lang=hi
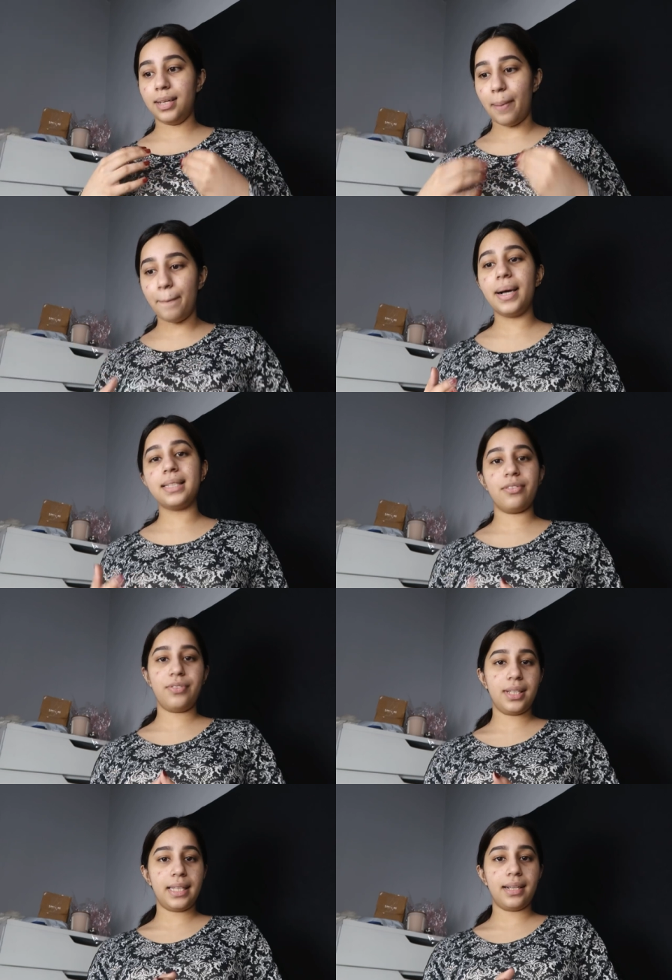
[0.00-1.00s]
लंबा
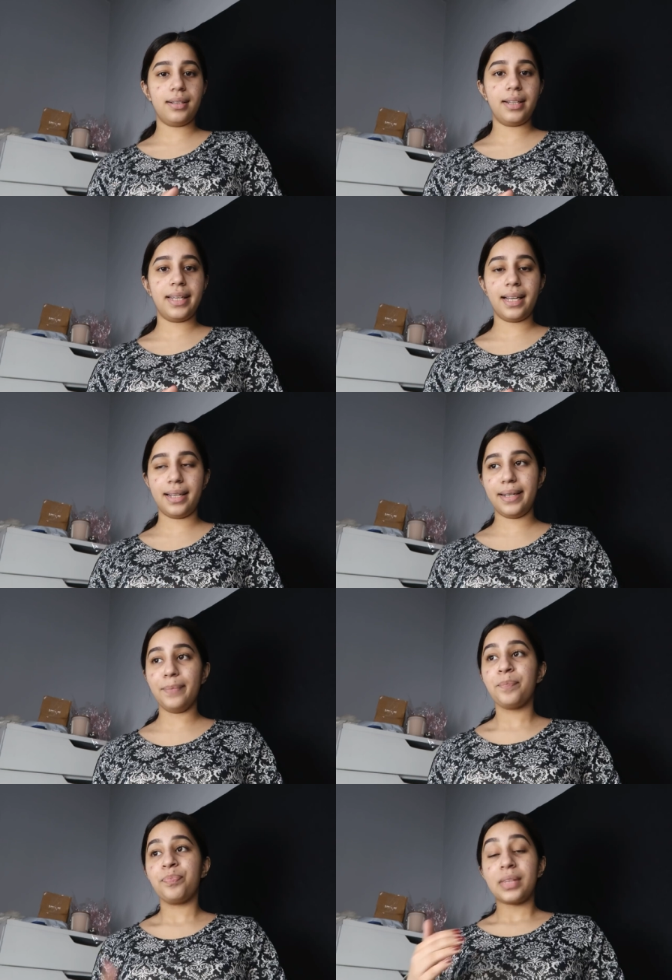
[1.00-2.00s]
सफ़र तय करके आ रहा
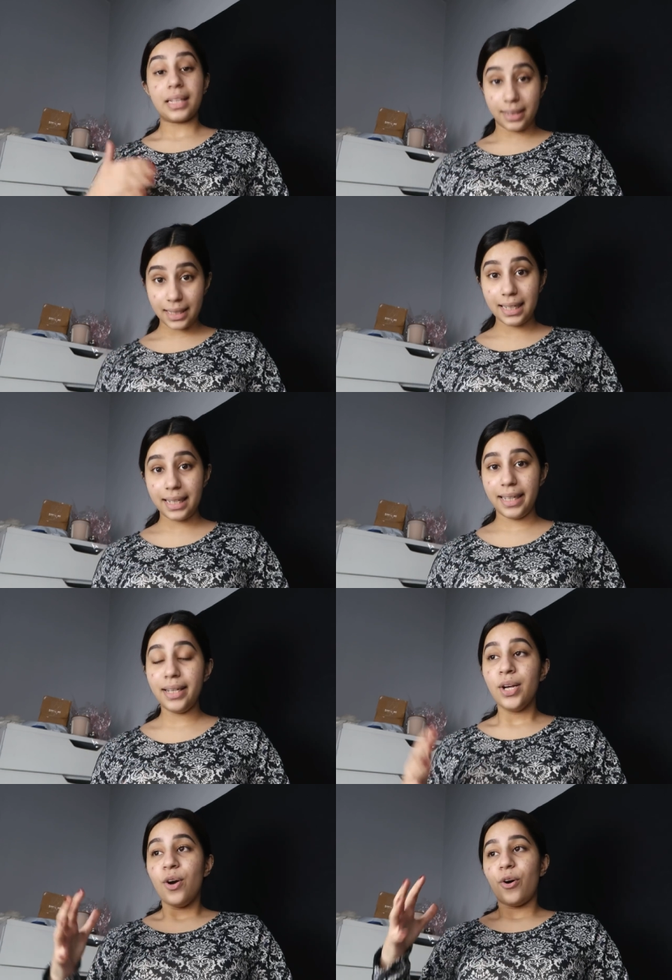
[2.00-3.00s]
है
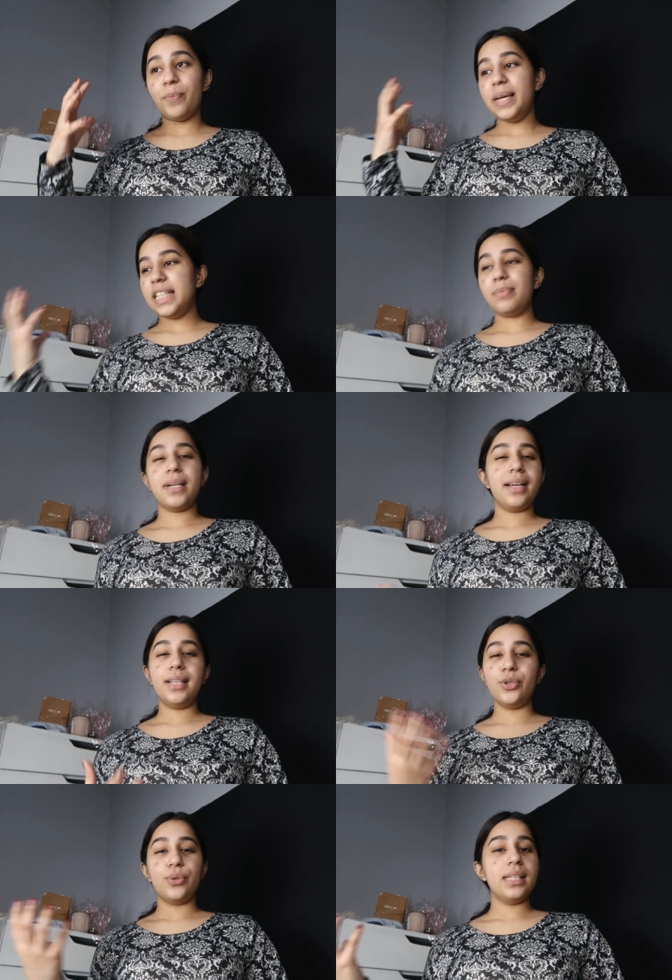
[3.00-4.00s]
दिल्ली और बीच में कहीं
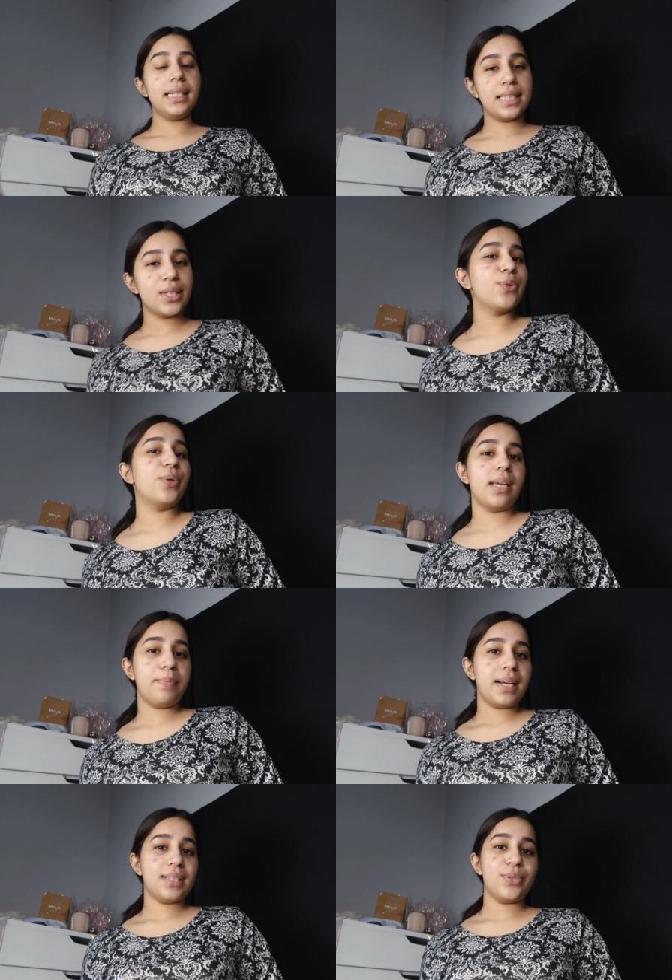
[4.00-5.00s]
दो दिन किसी और के
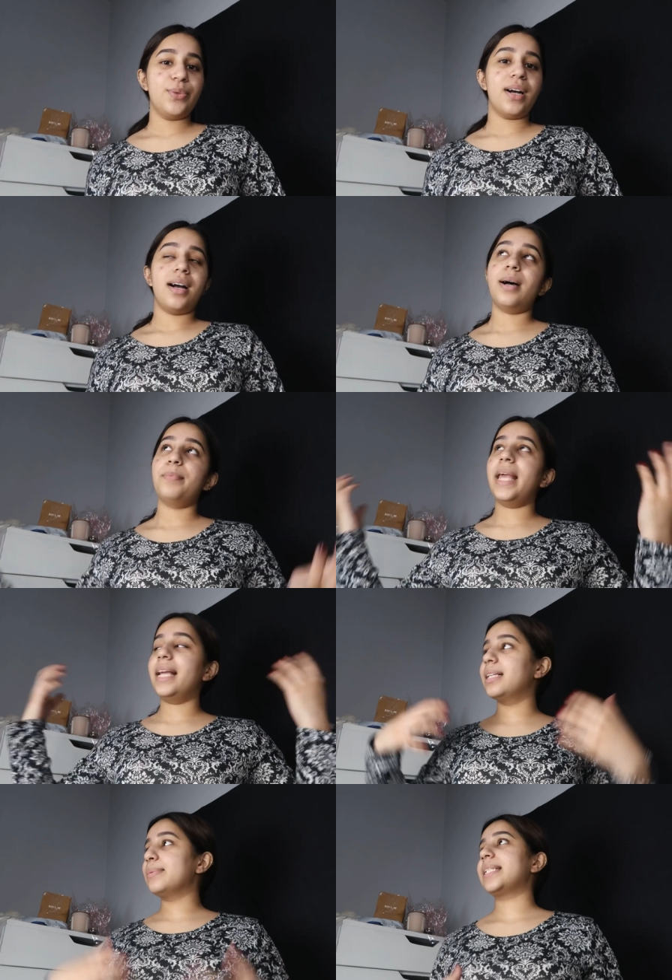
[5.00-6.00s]
पास रुका अब
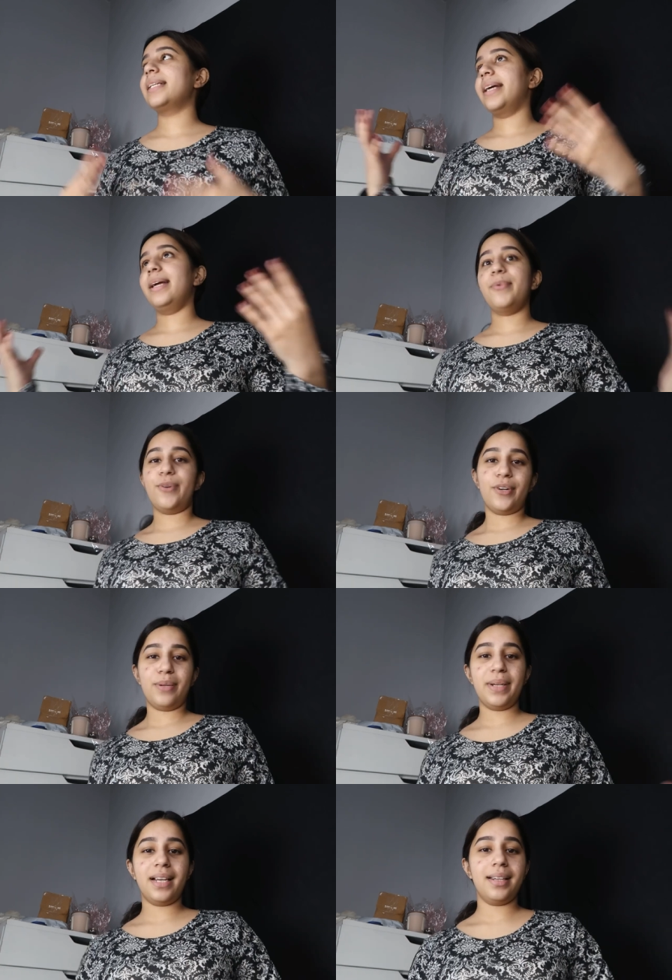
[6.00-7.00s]
एकदम से नए माहौल
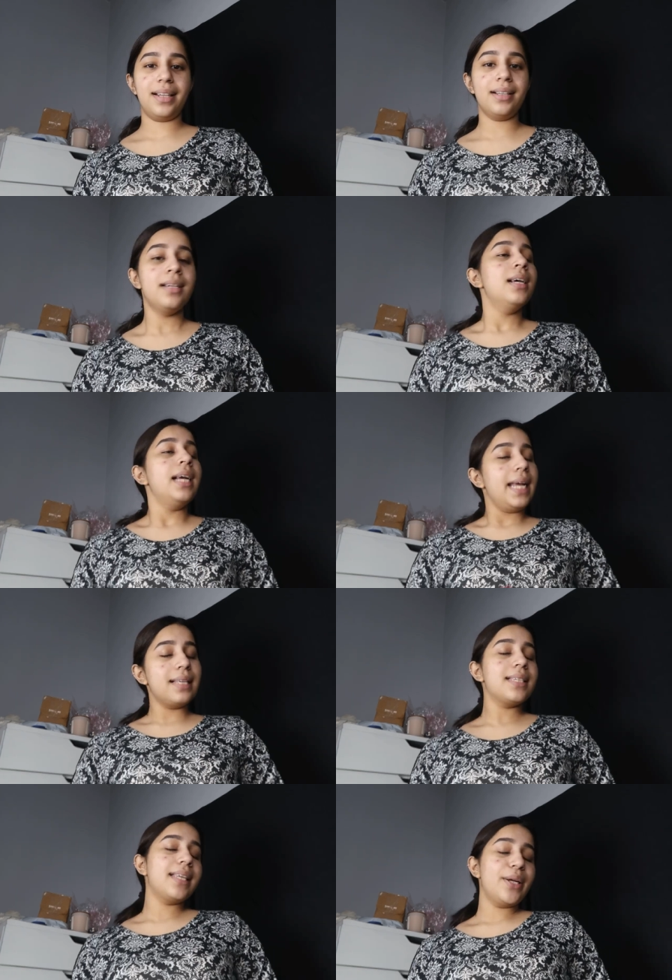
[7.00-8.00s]
में आना
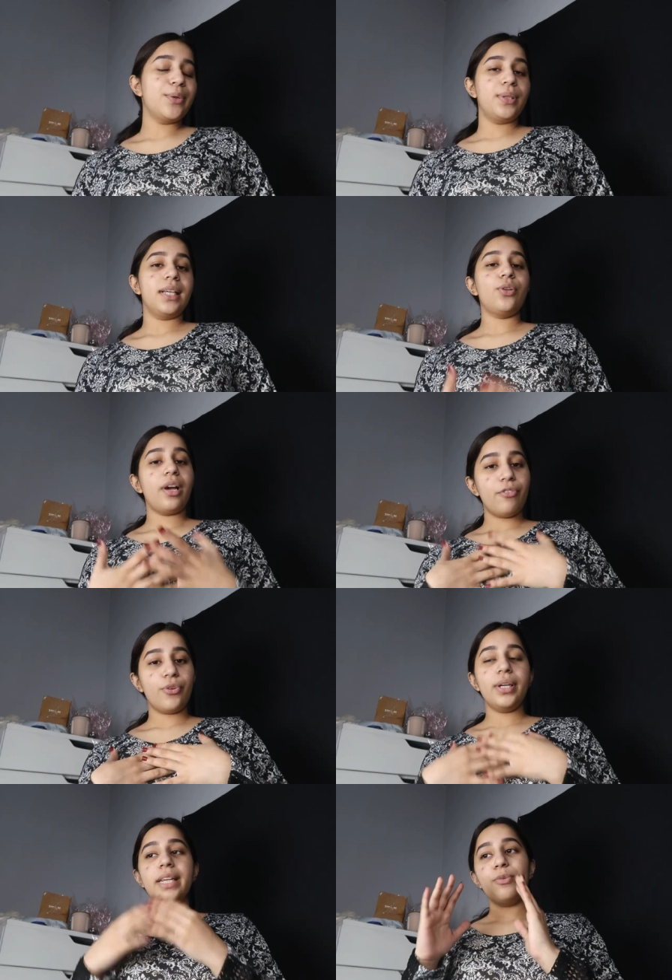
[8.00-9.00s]
इजी नहीं होता है तो आई
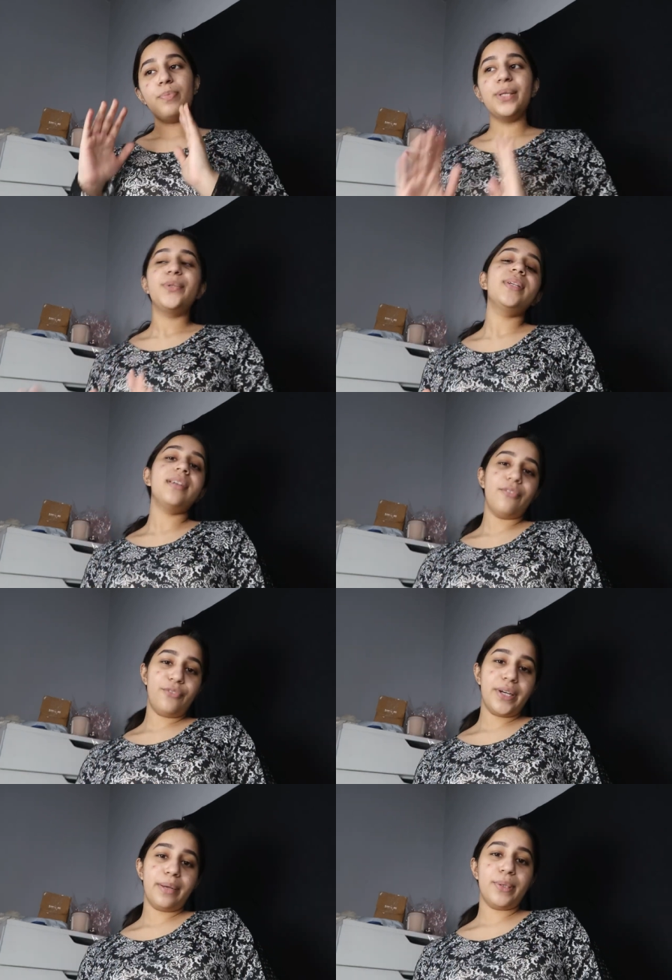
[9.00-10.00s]
वॉन्ट की वो बिल्कुल
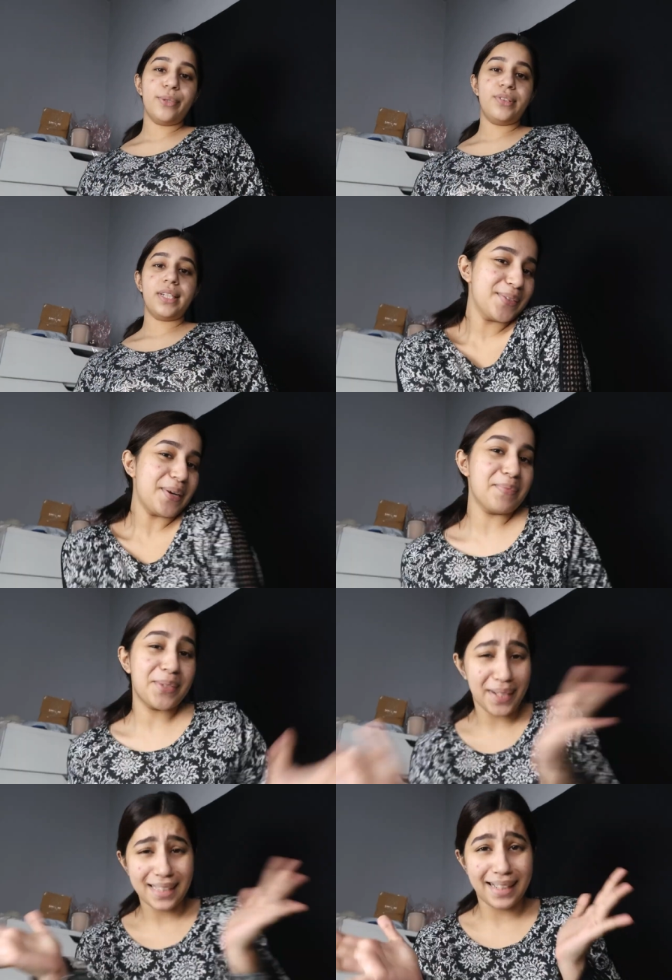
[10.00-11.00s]
कंफर्टेबल हो जाए सो सो
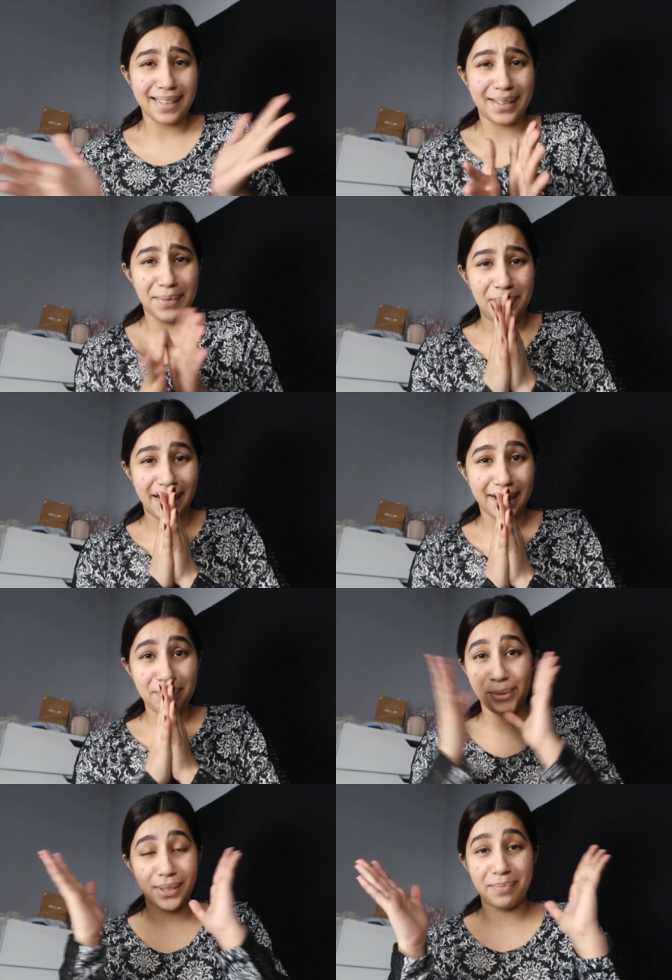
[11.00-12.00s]
एक्साइटेड भाई
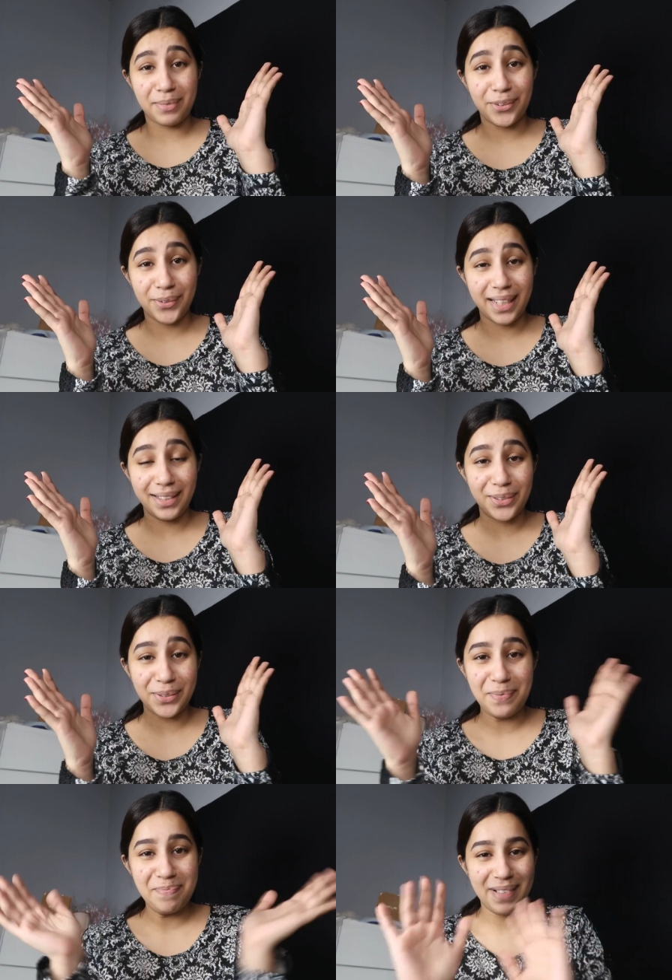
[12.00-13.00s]
बहुत लंबा हो गया इंट्रो
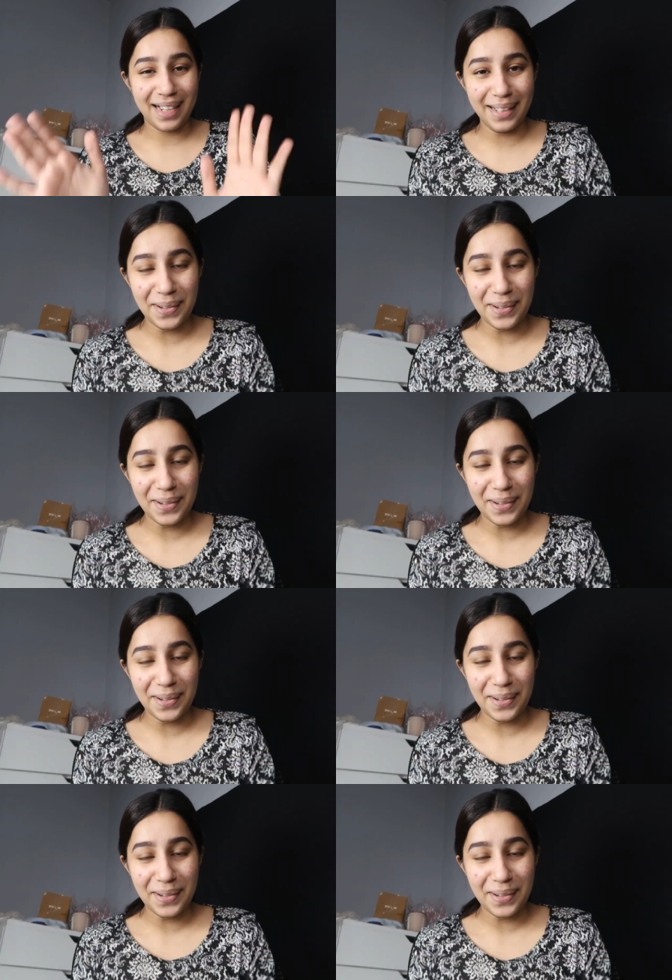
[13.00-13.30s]
आई